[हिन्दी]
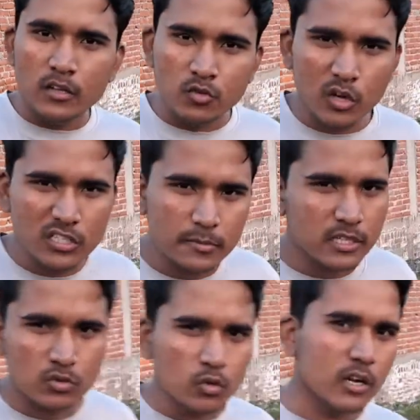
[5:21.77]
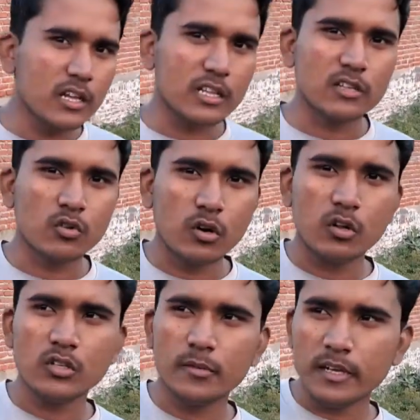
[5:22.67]
सोलह जी तक शूट कर लेता है
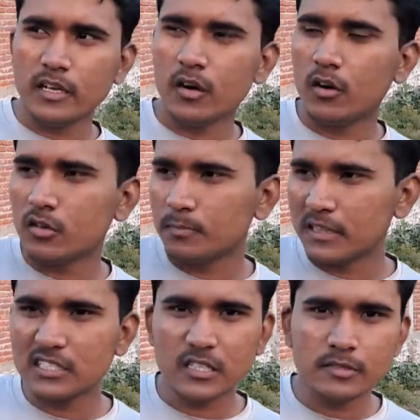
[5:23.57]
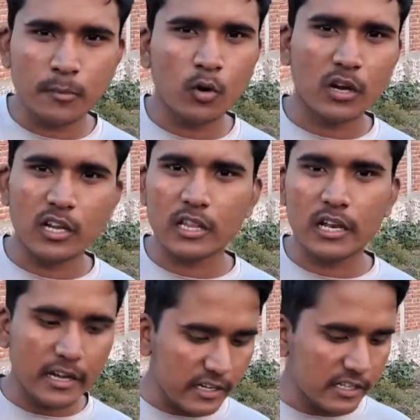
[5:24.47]
सोलह जी और बत्तीस जी सपोर्ट कर लेता है
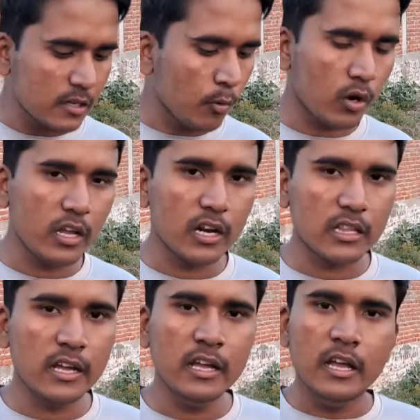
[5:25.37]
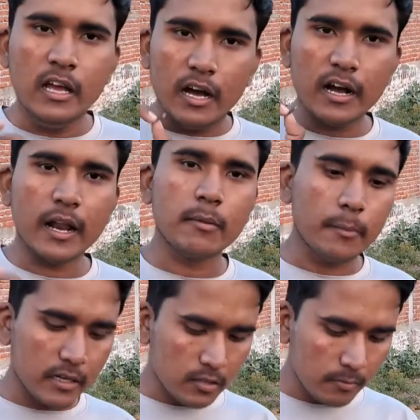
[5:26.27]
लेकिन ये सपोर्ट नहीं करता है अगर आपके
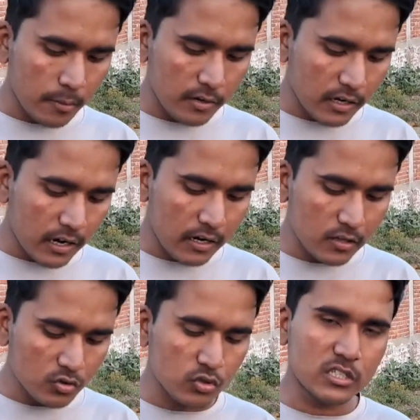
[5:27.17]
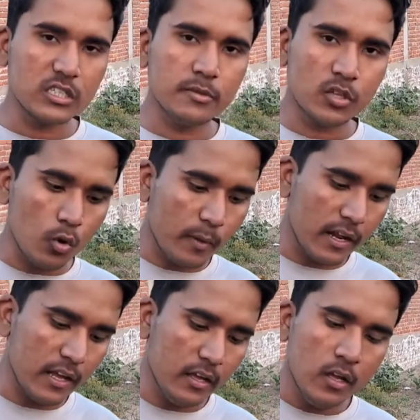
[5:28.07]
पास मेमोरी कार्ड चौंसठ जी से ऊपर
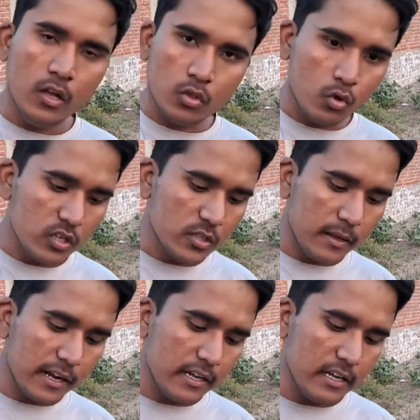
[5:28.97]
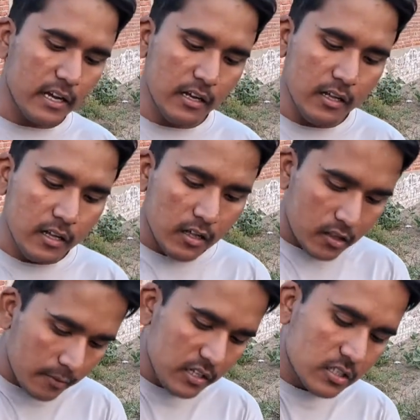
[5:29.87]
है तो ही इसमें लगाइएगा
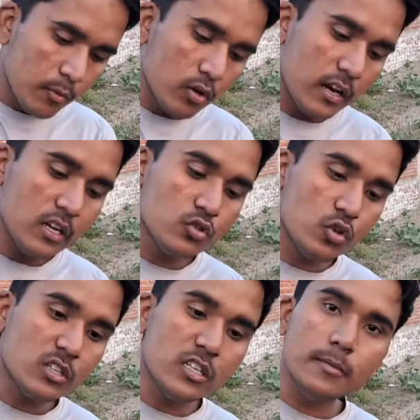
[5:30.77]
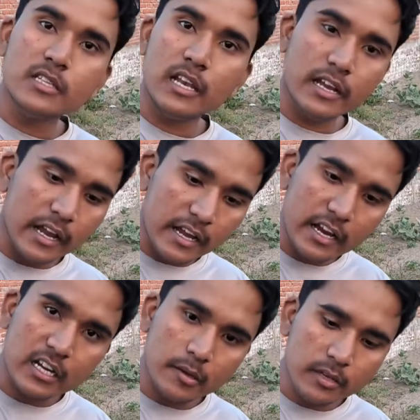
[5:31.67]
तभी ये सपोर्ट करेगा चौंसठ जी से लेकर
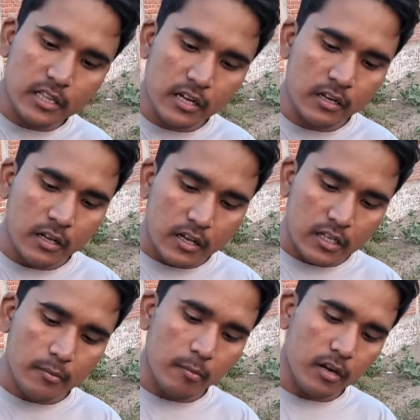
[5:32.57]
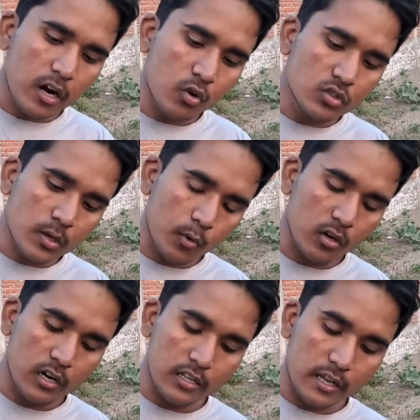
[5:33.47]
एक टी तक ये मेमोरी कार्ड को सपोर्ट
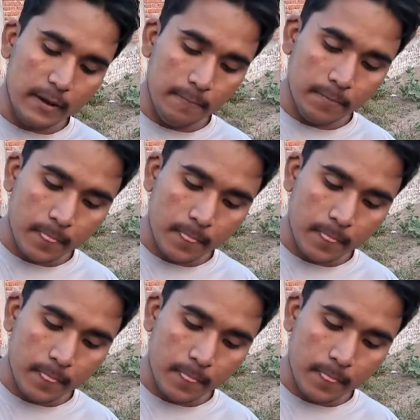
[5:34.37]
कर लेता है